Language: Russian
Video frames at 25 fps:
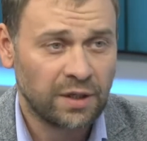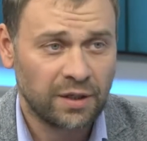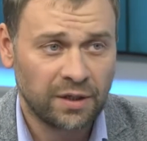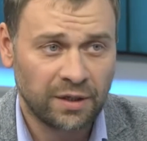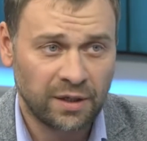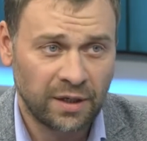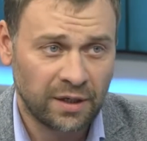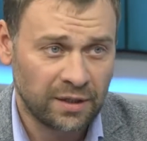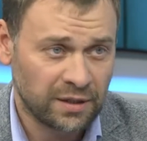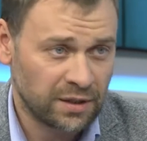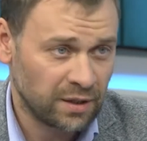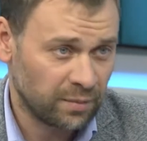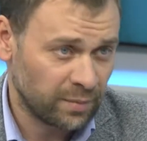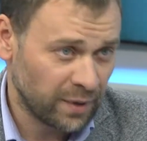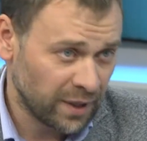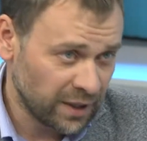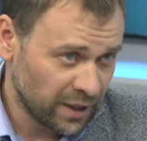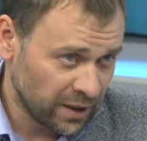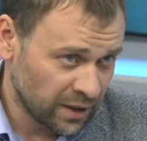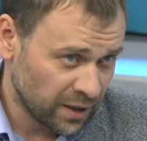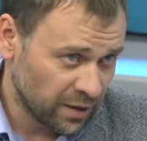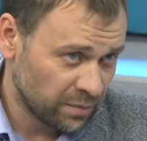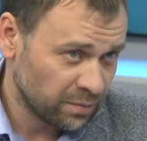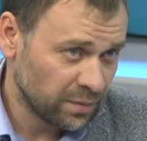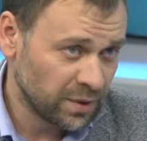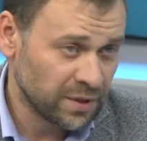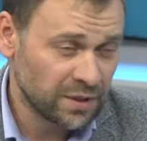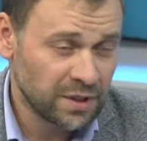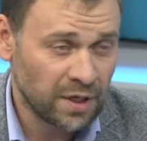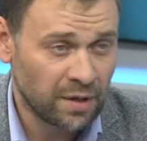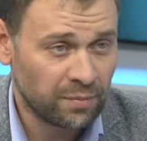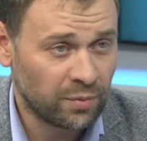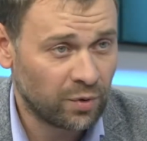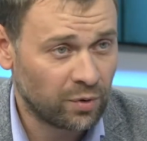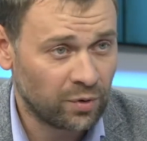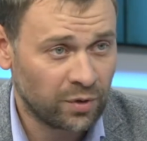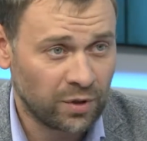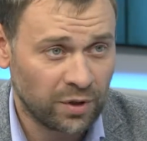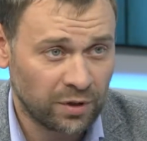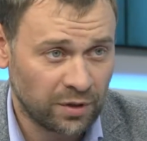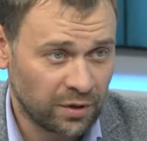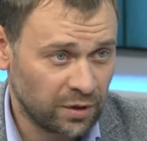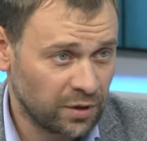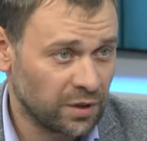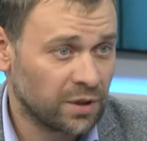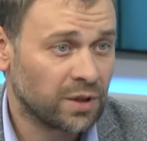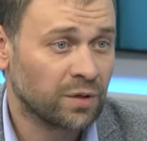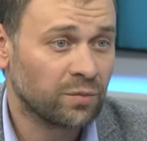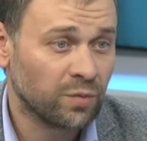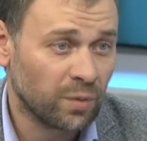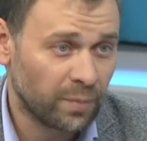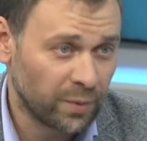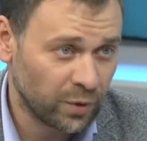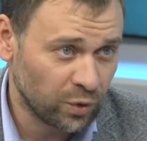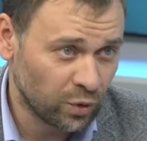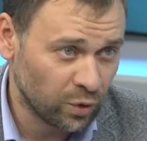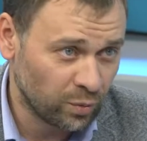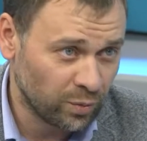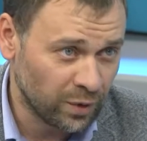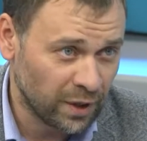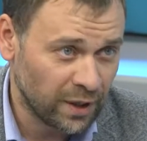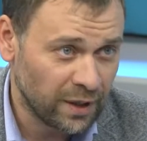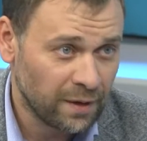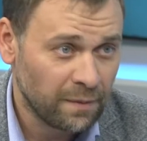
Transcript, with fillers: на собаки там без лап ходят и да. тому подобное.